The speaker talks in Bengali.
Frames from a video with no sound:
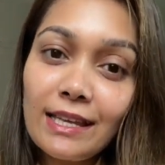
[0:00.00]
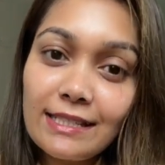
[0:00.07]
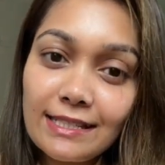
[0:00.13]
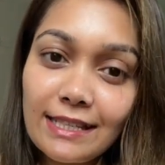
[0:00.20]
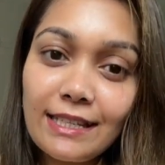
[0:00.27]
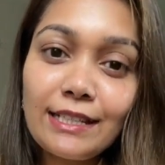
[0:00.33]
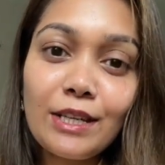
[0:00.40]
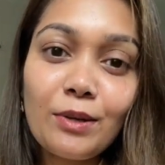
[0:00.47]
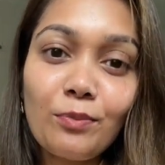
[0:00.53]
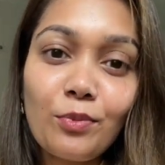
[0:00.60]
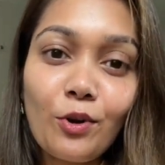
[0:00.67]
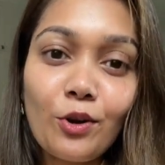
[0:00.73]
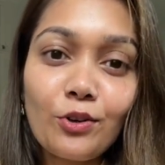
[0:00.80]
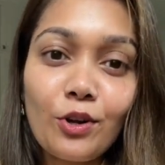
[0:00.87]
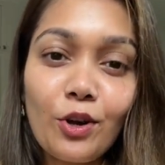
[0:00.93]
স্কিনে
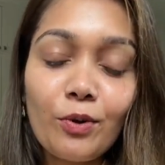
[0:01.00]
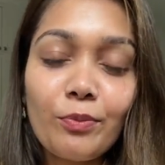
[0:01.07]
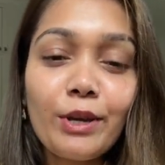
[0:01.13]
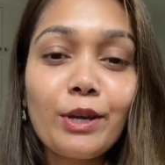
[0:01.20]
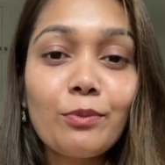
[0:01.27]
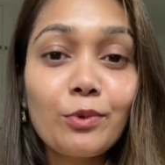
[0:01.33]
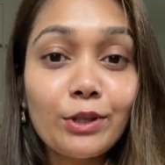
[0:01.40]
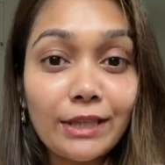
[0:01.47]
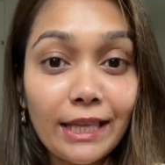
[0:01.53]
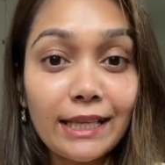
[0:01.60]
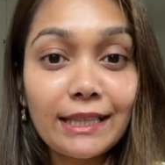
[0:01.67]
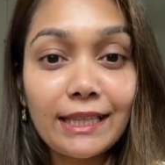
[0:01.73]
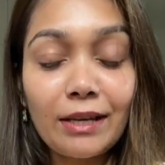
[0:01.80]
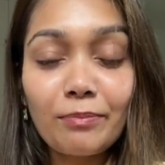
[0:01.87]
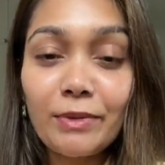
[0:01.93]
ব্রন হবে এবং
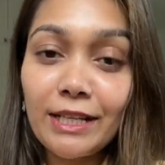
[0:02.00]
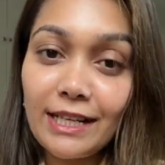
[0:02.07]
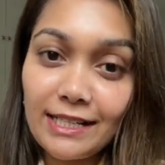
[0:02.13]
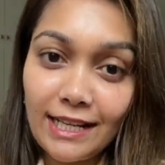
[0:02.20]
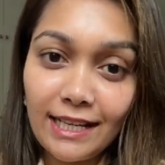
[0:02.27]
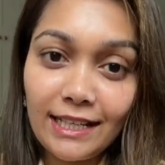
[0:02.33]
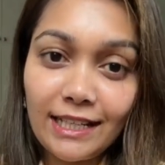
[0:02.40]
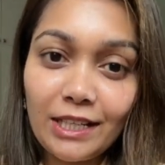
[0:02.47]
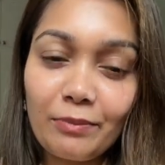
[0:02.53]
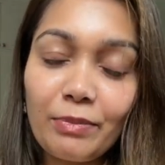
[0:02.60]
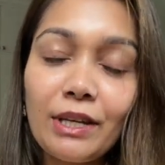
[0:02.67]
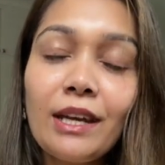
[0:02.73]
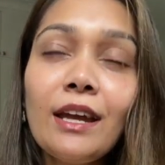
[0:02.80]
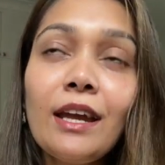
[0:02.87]
দেখতে আপনাকে ডাল লাগবে